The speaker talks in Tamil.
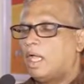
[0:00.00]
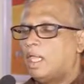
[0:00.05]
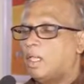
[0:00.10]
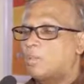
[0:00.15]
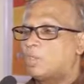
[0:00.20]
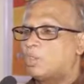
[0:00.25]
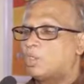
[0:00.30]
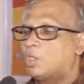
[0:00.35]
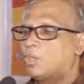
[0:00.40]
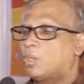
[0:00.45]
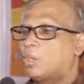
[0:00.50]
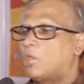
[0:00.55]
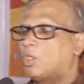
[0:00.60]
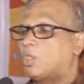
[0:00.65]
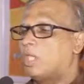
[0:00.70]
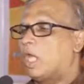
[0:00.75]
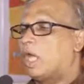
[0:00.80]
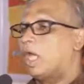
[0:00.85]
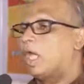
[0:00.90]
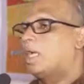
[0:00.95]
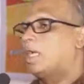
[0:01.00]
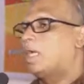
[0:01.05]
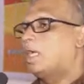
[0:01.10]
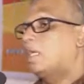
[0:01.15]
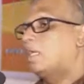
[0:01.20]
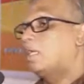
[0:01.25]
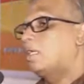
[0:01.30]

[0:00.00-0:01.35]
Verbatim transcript: அது முற்று முழுதாக